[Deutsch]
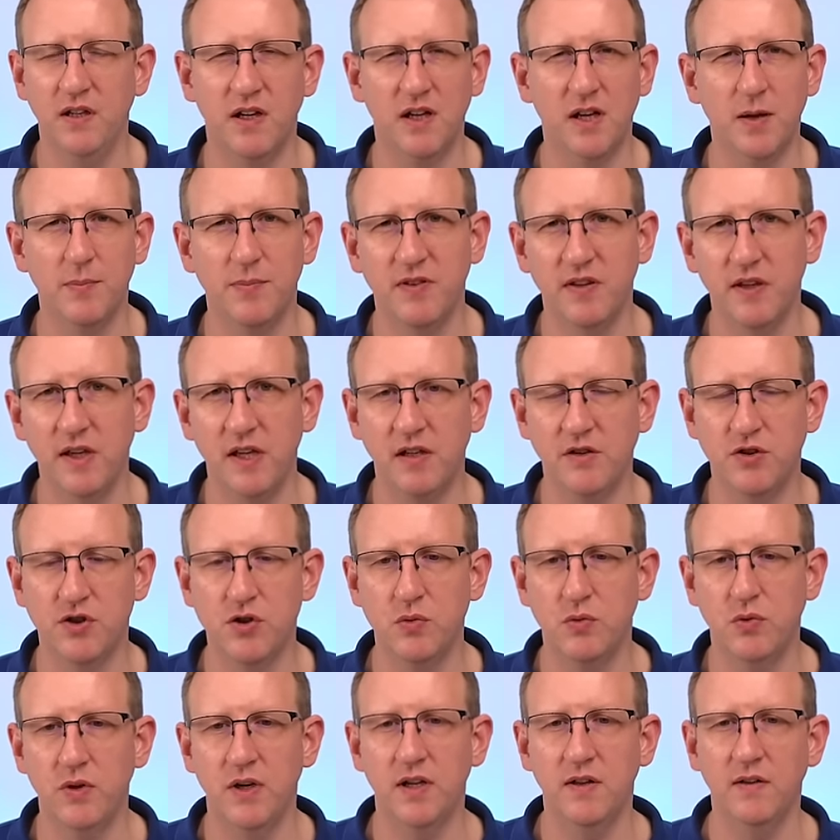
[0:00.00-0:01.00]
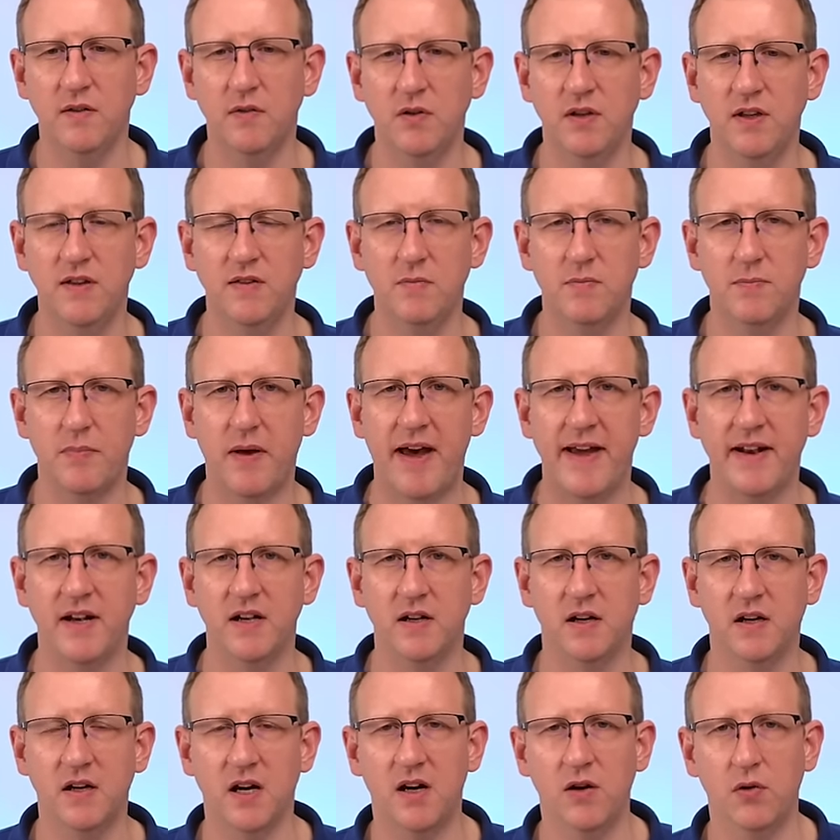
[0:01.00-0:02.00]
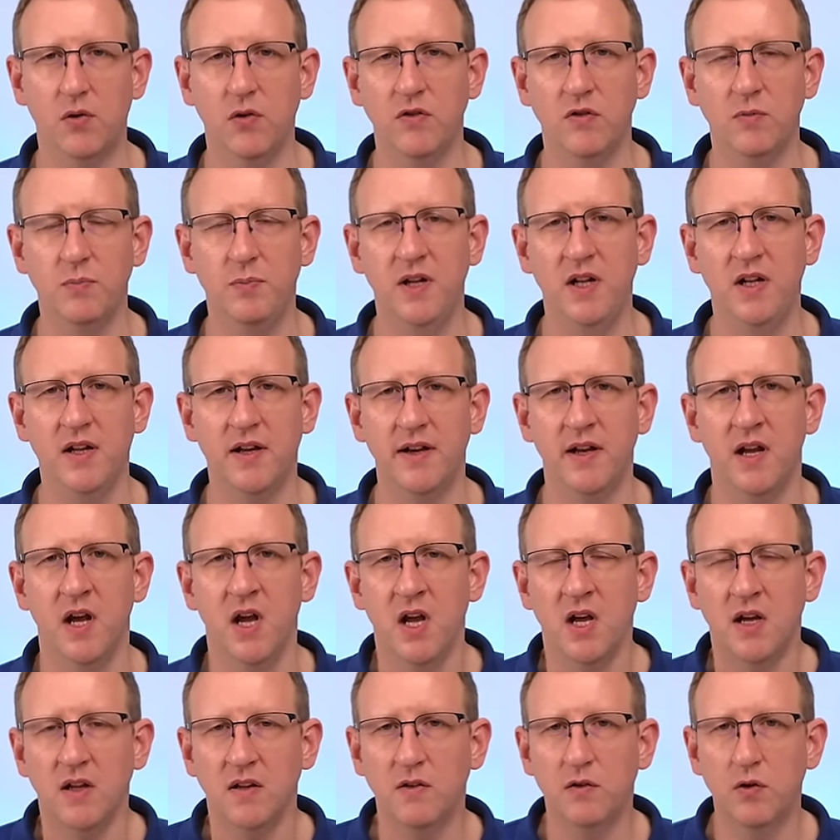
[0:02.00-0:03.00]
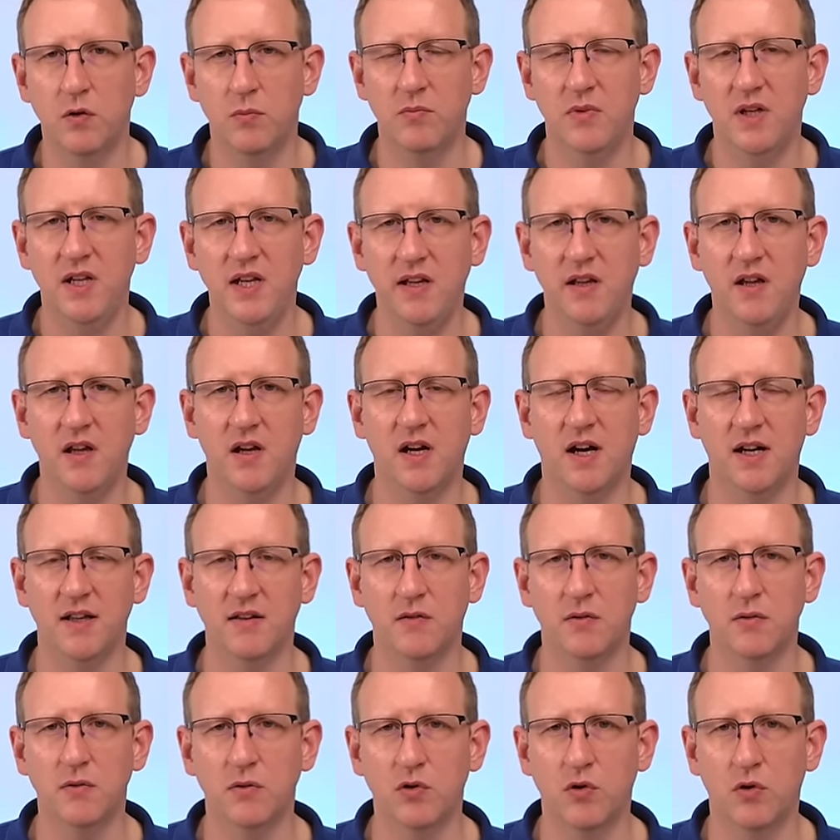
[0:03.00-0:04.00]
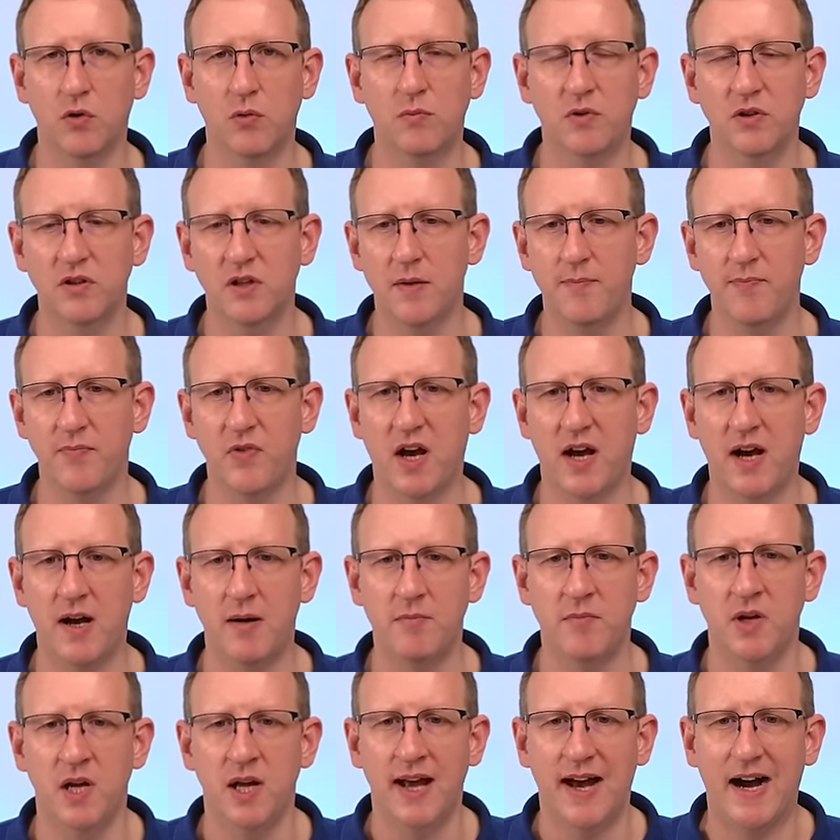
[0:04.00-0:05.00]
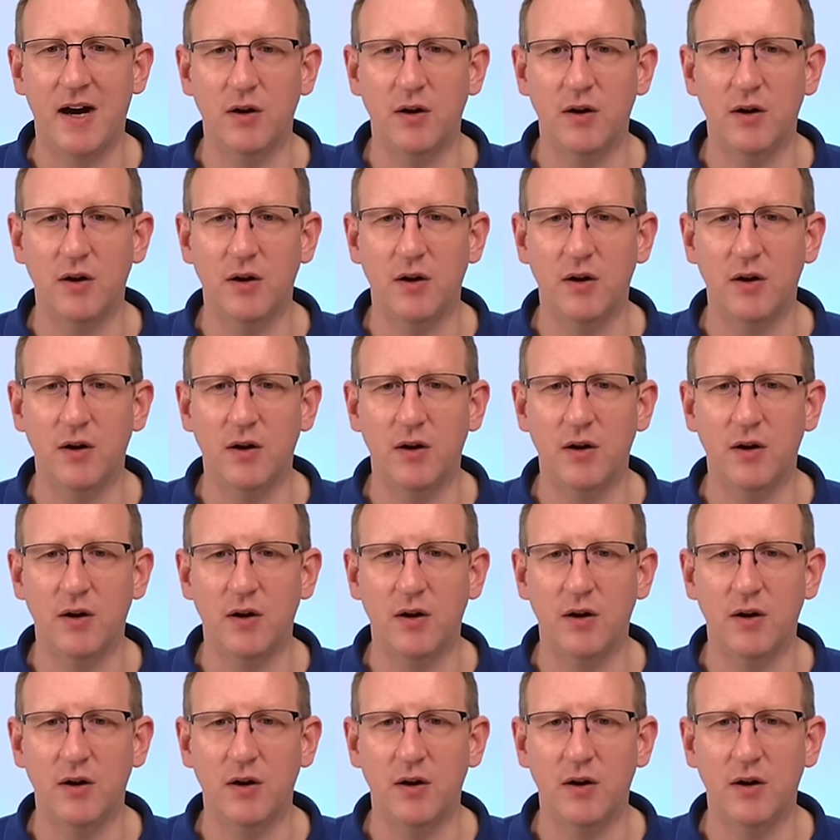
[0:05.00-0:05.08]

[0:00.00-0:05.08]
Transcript: Hier gibt es x Studien zu diesen beiden Erkrankungsbildern, zum Leaky Gut Syndrom und dem Darm.